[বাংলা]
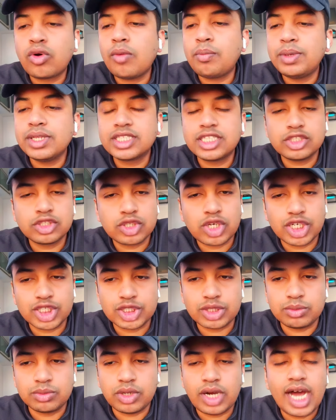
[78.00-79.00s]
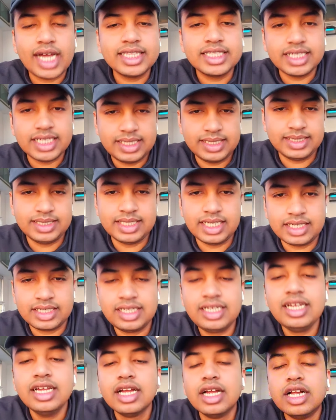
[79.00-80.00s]
চেঞ্জ করার সময় দিয়ে নিছে আর কি
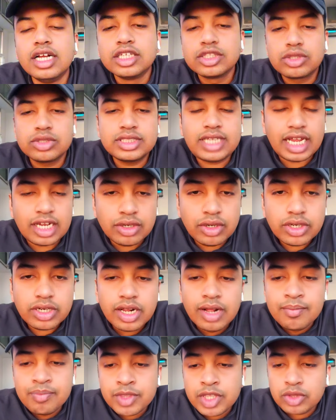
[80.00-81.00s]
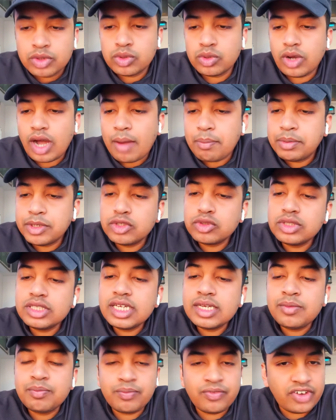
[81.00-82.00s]
তো যাই হোক তো আপনি যদি
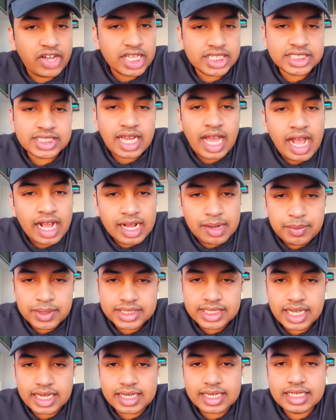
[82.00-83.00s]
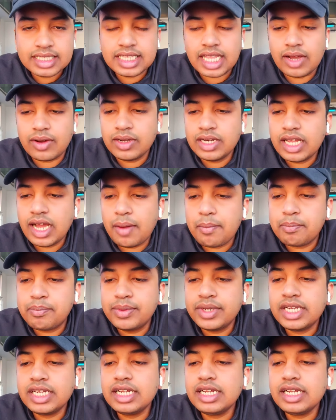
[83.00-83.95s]
ফার্স্ট আকামা থাকে তাহলে আপনি